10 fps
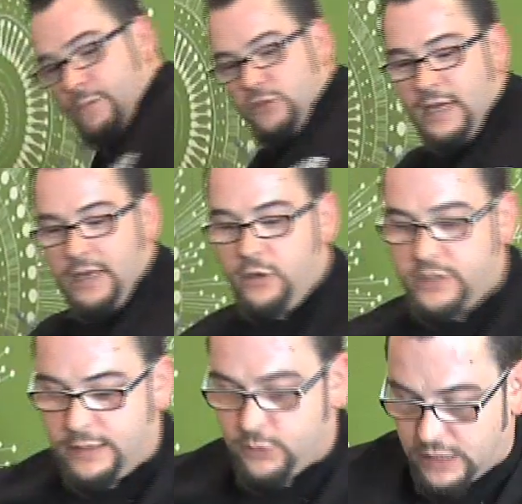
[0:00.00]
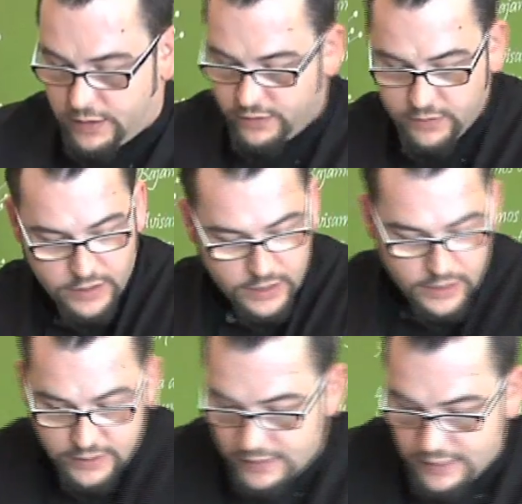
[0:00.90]
vamos a lo que tenemos que hacer.
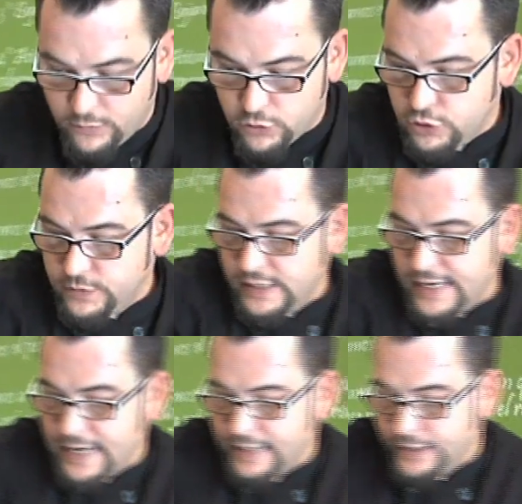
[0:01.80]
Tenemos el